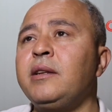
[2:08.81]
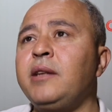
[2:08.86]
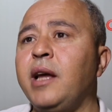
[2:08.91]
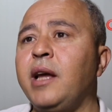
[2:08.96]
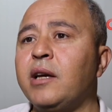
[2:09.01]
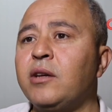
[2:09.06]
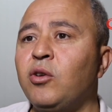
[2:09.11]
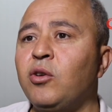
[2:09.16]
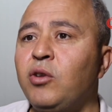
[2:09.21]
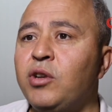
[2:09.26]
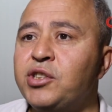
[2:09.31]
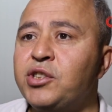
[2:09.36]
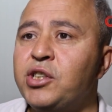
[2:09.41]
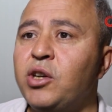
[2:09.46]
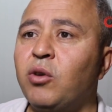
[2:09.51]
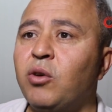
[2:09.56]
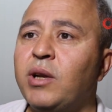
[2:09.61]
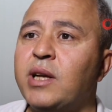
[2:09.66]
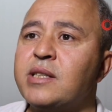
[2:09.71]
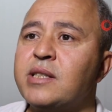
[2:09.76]

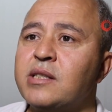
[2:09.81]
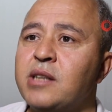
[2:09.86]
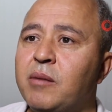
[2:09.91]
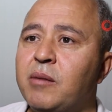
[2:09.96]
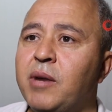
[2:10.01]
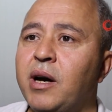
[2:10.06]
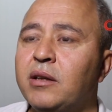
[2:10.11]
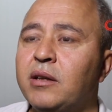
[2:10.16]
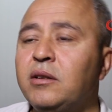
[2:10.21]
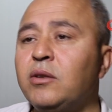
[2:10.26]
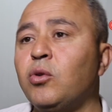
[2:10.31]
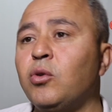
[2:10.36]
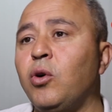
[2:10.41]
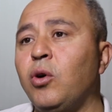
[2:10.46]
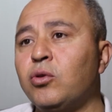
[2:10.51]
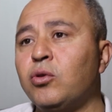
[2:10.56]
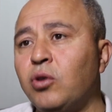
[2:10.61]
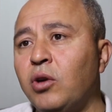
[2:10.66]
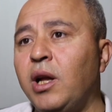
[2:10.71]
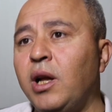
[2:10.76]
teknolojiye olan zamanın
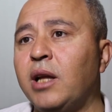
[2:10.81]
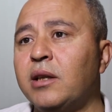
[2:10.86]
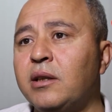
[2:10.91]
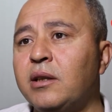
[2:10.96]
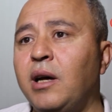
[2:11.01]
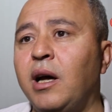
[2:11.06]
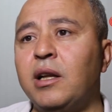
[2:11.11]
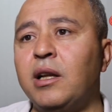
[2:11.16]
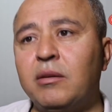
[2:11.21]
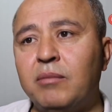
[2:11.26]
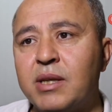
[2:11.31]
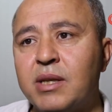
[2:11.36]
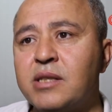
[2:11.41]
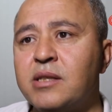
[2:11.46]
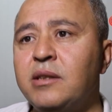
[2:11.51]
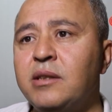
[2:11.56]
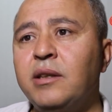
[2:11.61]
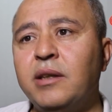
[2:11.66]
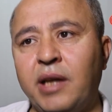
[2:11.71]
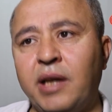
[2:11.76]
kontrol altına
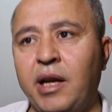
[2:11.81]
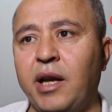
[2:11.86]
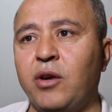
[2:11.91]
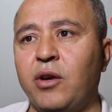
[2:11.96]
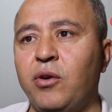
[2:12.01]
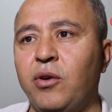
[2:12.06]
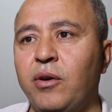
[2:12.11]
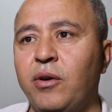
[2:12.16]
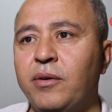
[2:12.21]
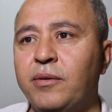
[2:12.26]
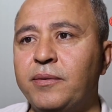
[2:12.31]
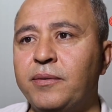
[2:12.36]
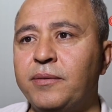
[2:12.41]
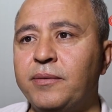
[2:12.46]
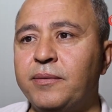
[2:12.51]
alınması gerekiyor.